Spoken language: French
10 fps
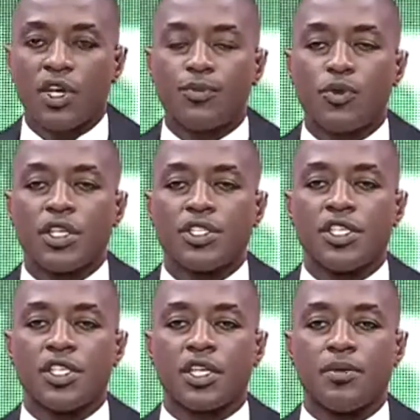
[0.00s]
Voilà pour les
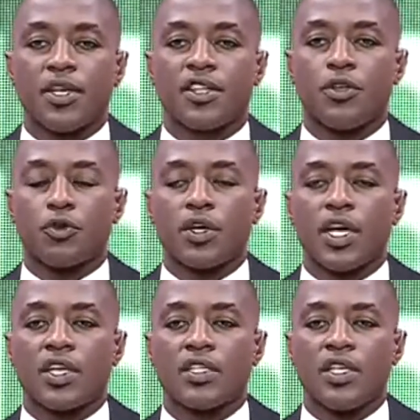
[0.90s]
titres. Merci de
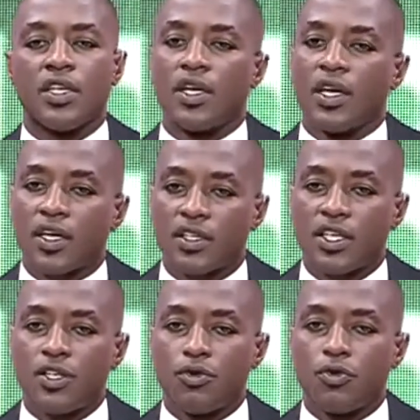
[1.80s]
regarder
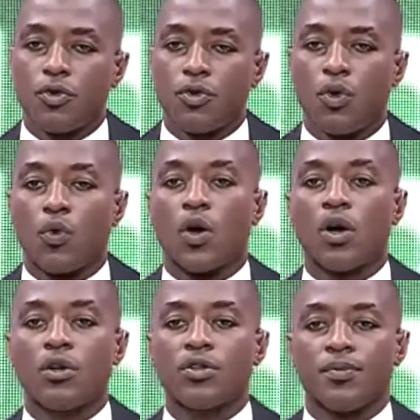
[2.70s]
rti de Le
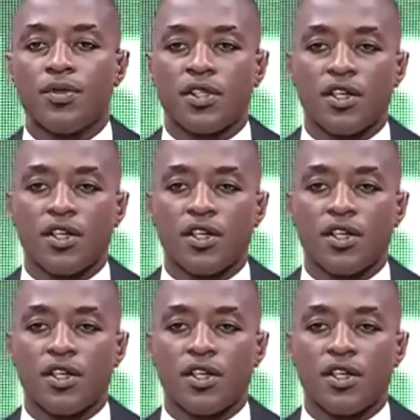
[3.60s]
World